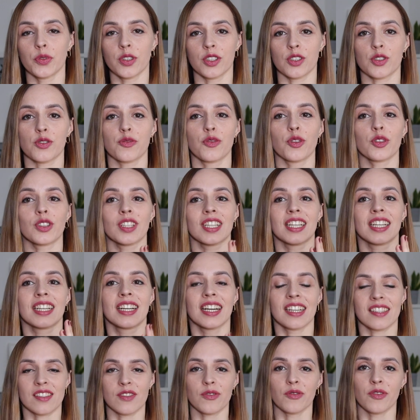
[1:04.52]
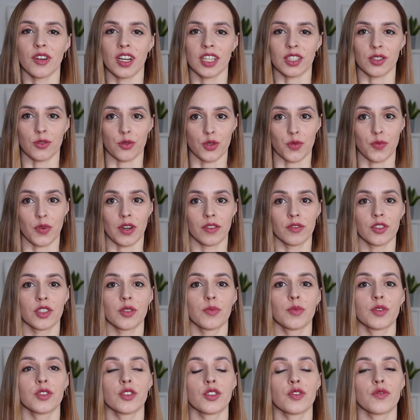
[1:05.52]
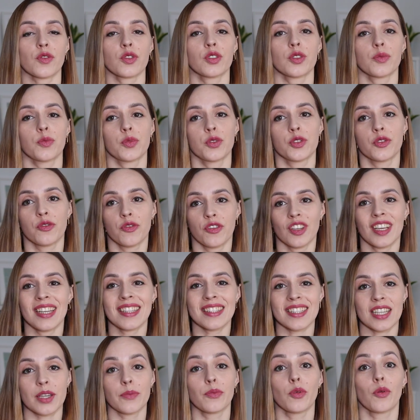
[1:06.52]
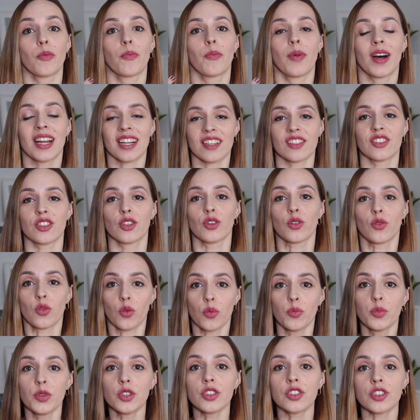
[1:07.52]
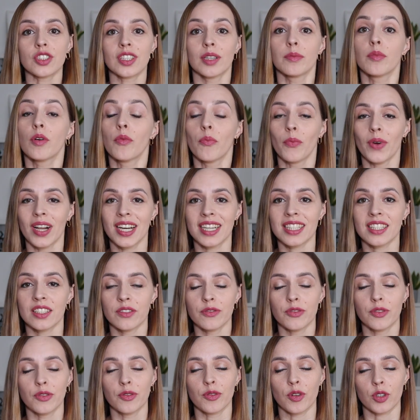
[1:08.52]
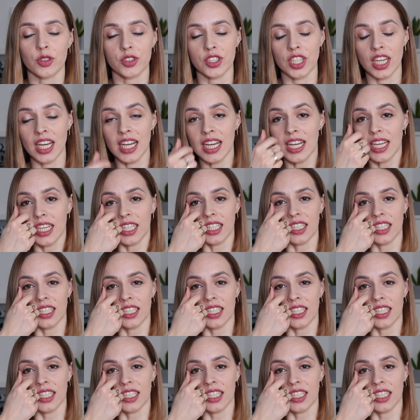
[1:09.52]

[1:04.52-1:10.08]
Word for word: pijesz wodę gazowaną sprawi, że będziesz wodę pić więcej, bo bardziej lubisz te bąbelki w wodzie